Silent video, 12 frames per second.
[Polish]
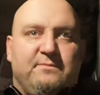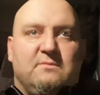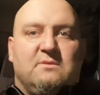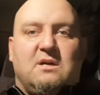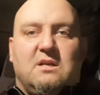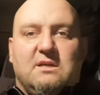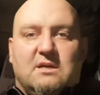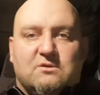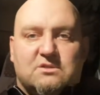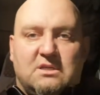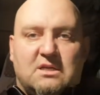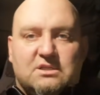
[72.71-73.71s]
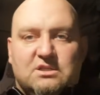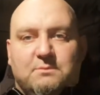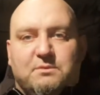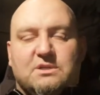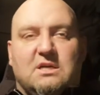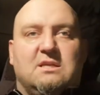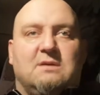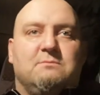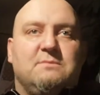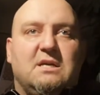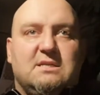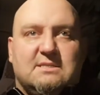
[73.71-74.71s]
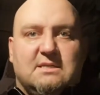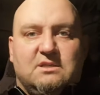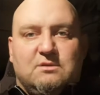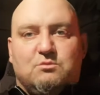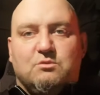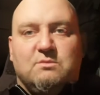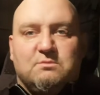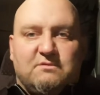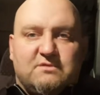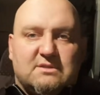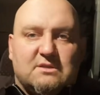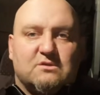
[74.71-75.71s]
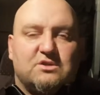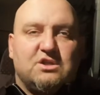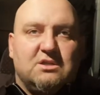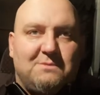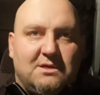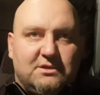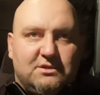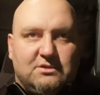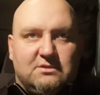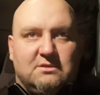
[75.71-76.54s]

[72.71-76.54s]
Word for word: ale jako, że na razie nie posiadam miejsca, gdzie mógłbym to wszystko trzymać,